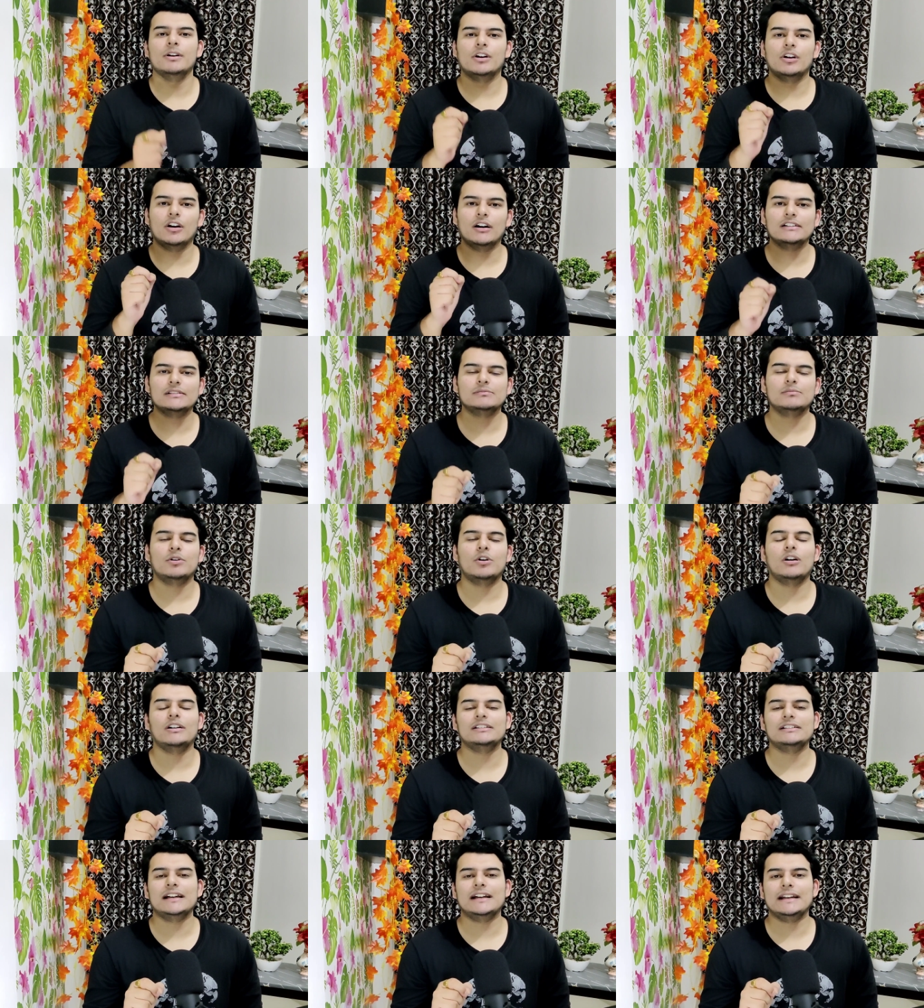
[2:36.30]
बिकॉज
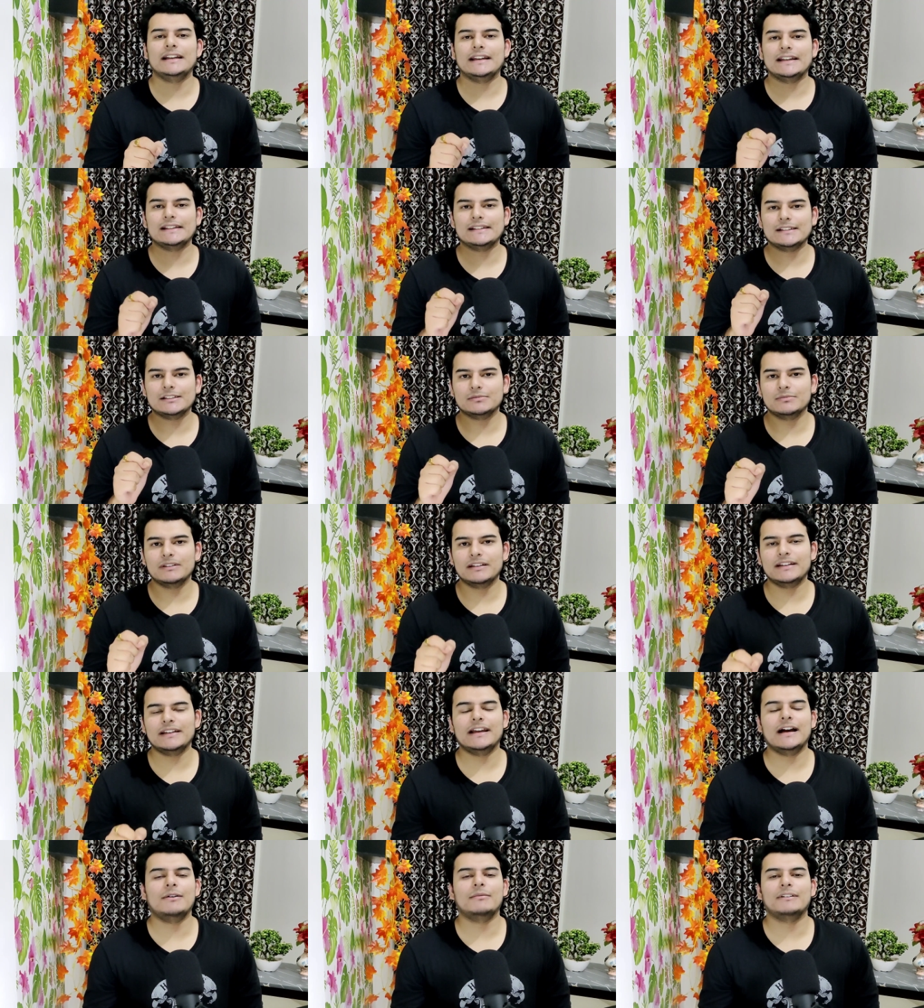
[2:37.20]
बहुत सारे केसेज में
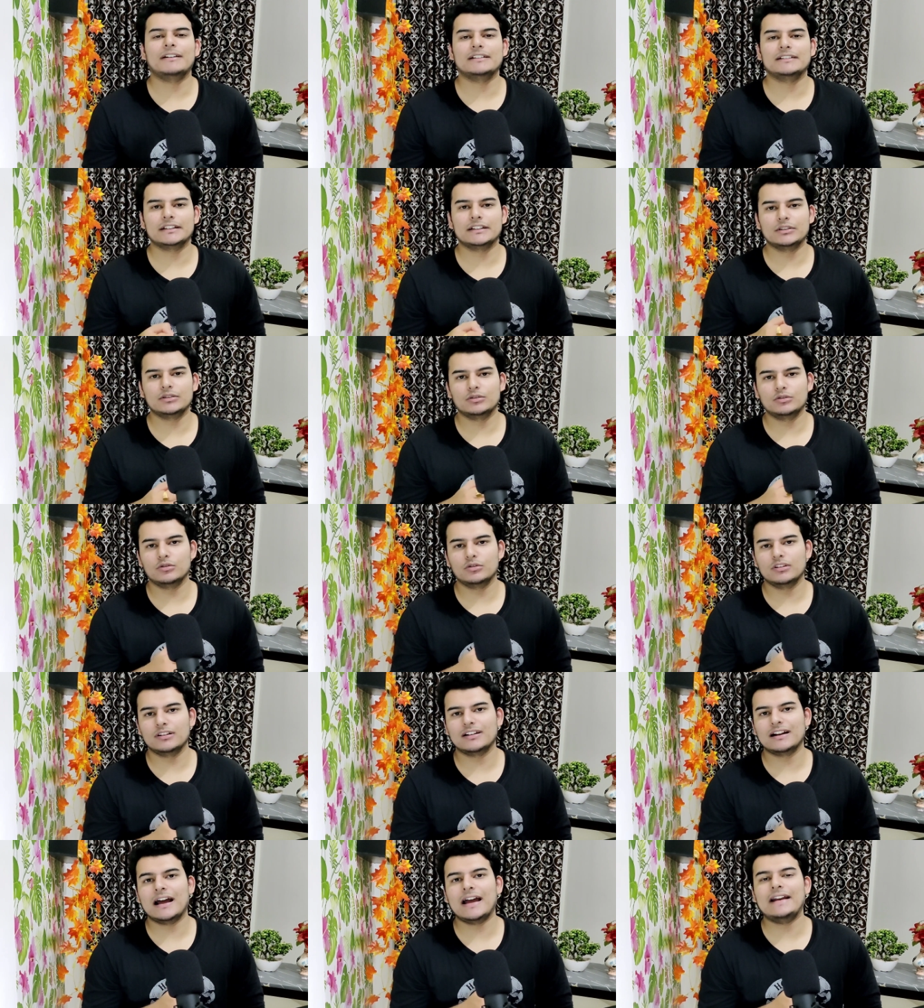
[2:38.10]
ये आपकी स्किन को
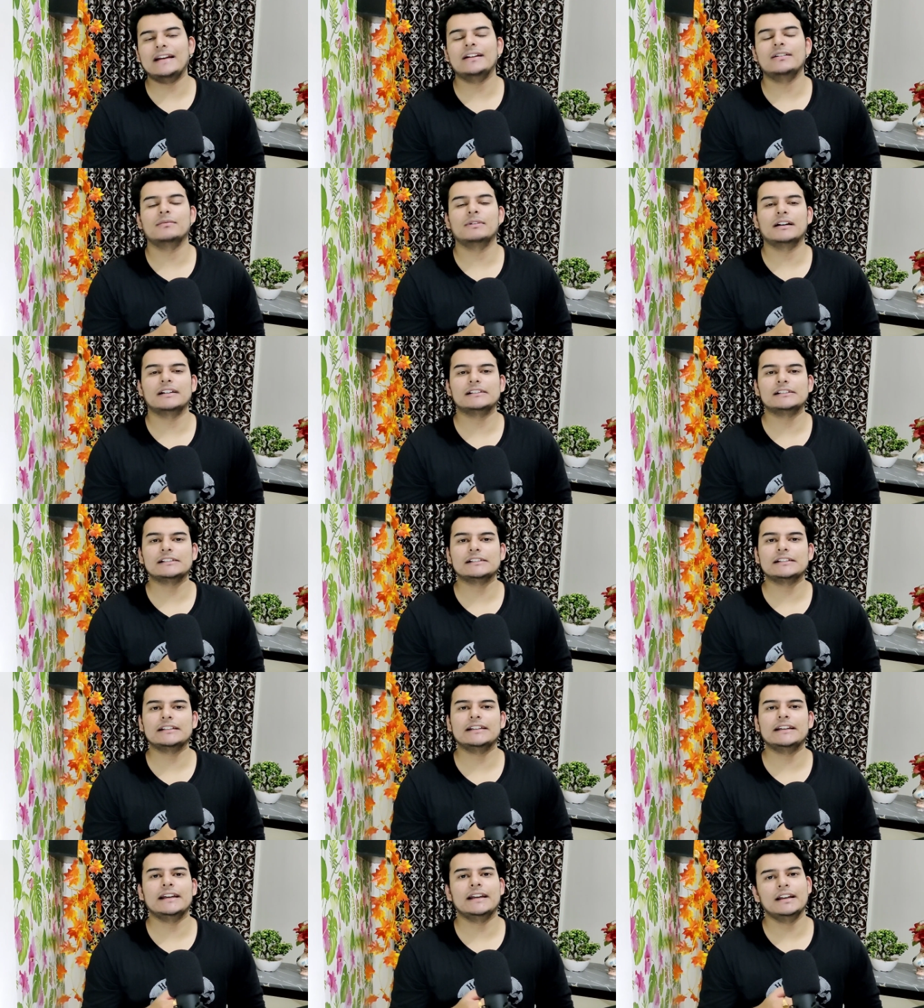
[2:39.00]
ड्राई कर
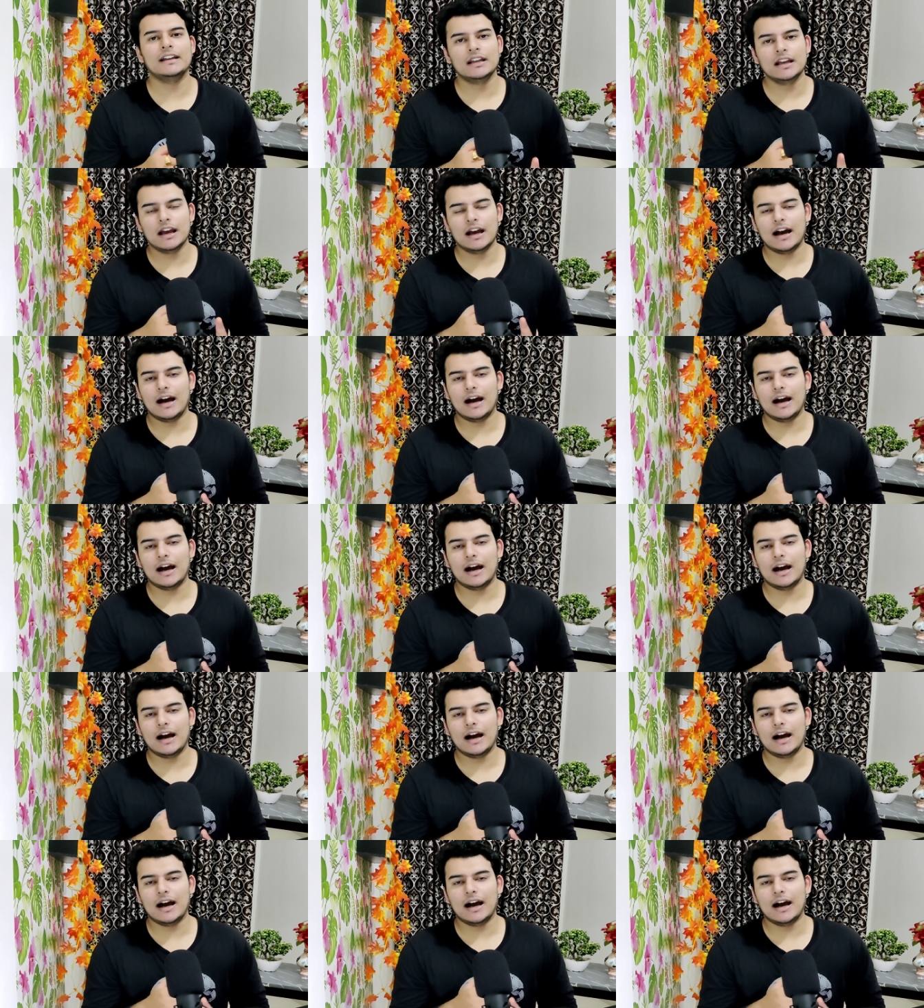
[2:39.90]
सकती है